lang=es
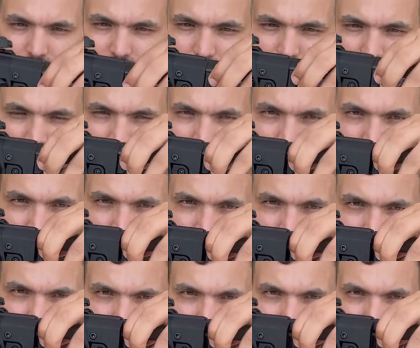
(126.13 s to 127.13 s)
Aquí mismo se
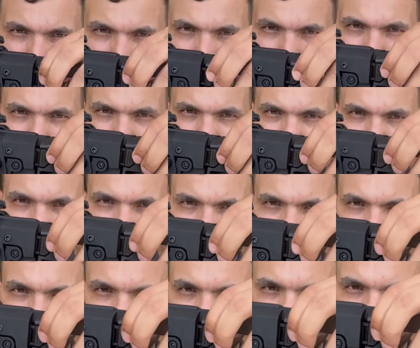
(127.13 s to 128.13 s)
puede plegar, ven
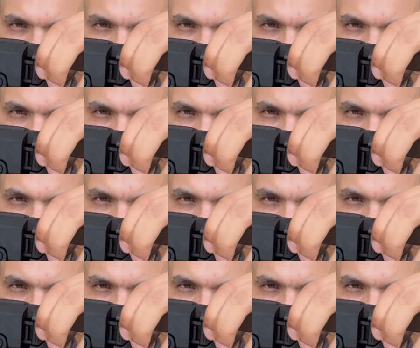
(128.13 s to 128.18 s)
acá,